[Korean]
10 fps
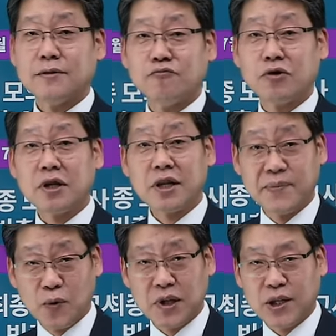우리는
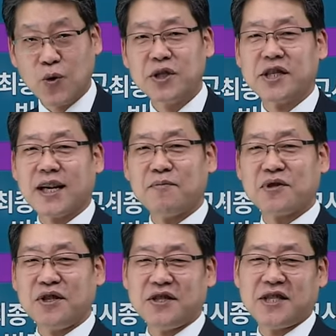기본 이론
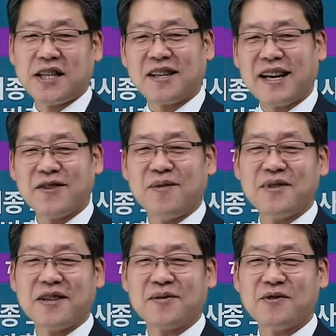시간부터 이제 시작을 하는
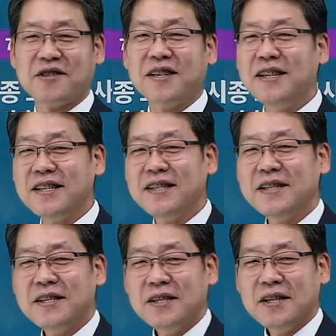겁니다, 여러분들.
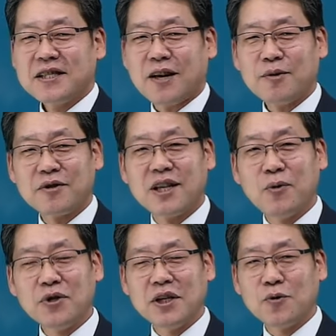자, 그러면
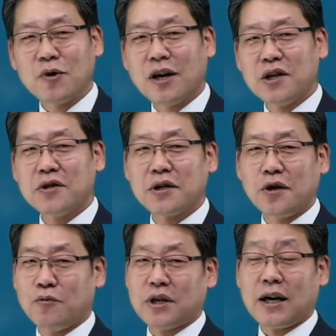기본 이론과
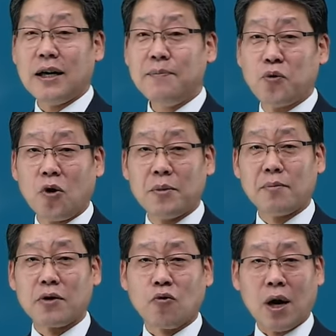관련돼서 우리가 보험
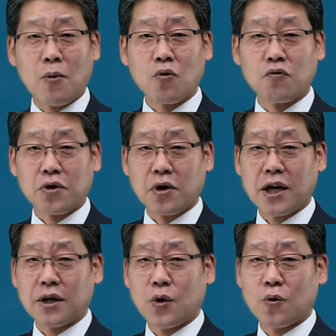일반 과목
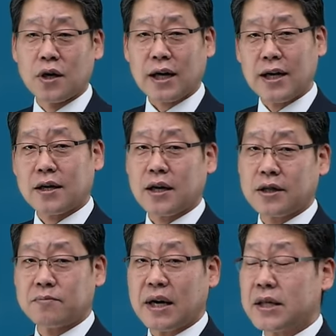구성의 내용을
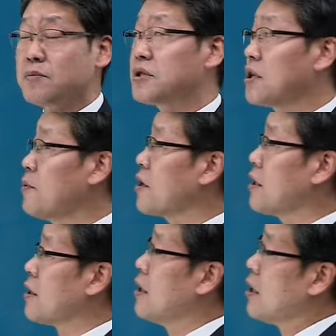간략하게 좀 말씀을
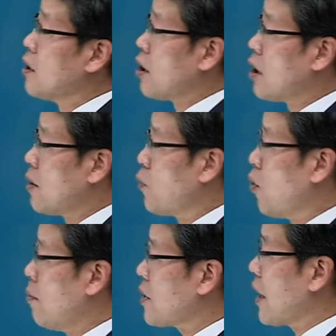드리면은 어,
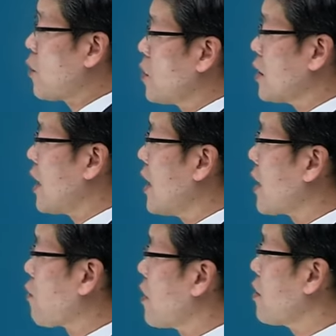보험
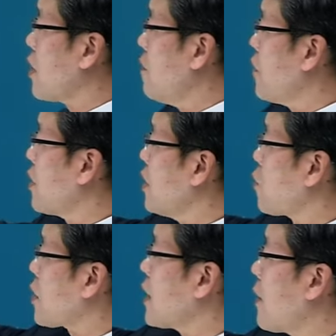개론이다라고 해서 1편이
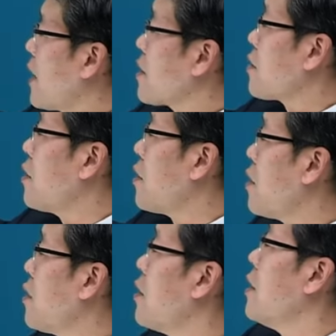이렇게 나와
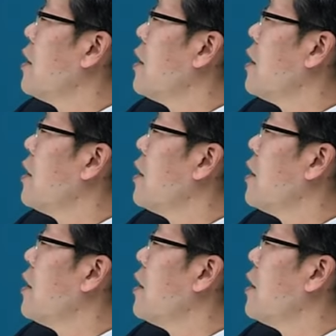있어요.